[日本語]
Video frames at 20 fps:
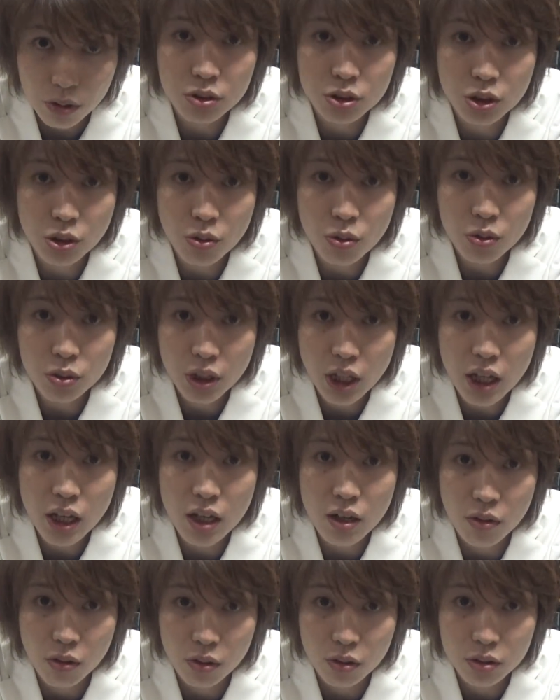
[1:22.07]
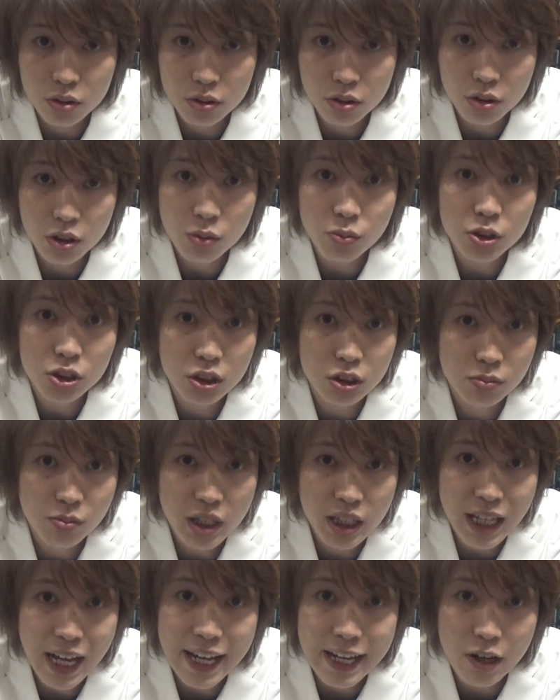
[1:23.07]
超低温とても
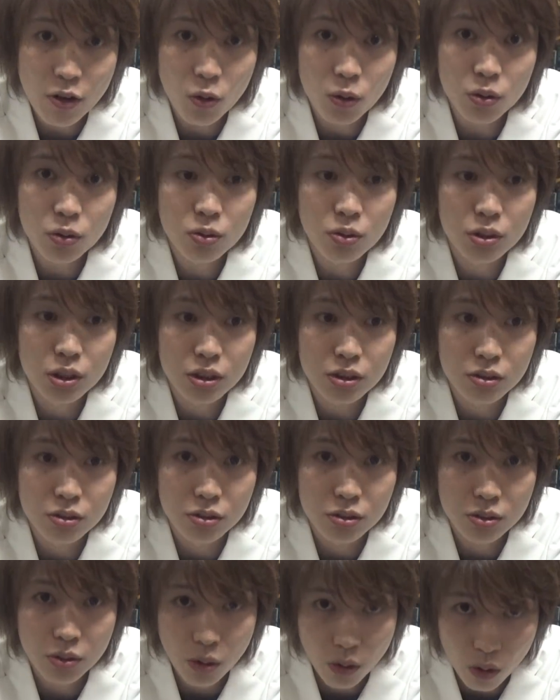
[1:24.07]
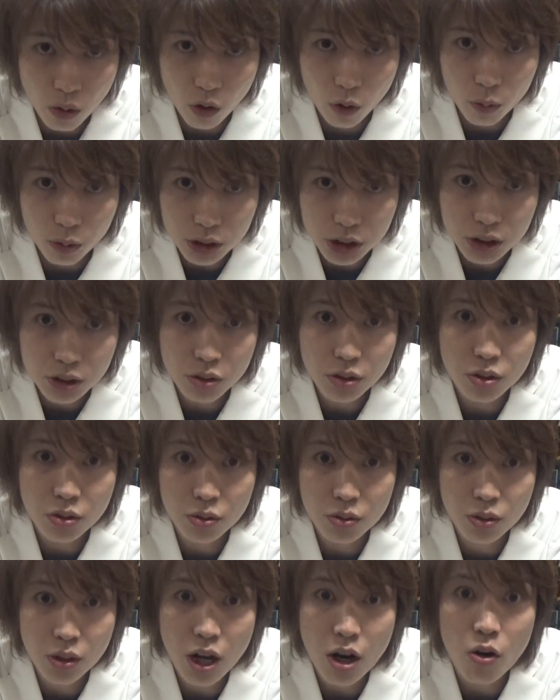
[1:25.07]
冷たい温度にすると面白い
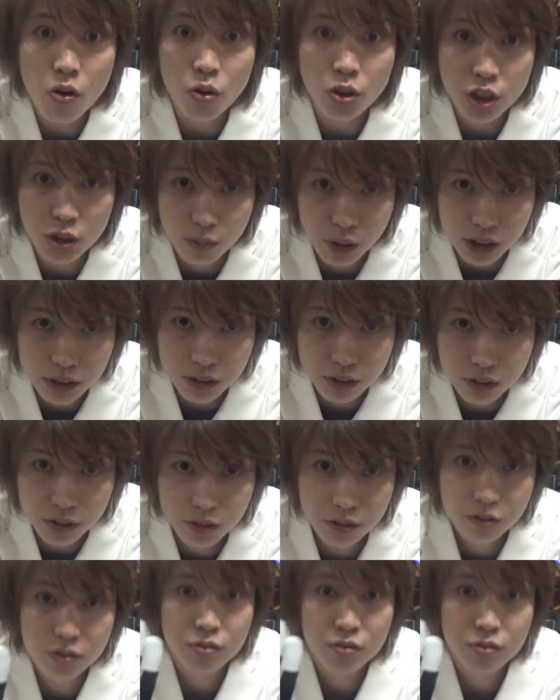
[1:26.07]
ことが起きます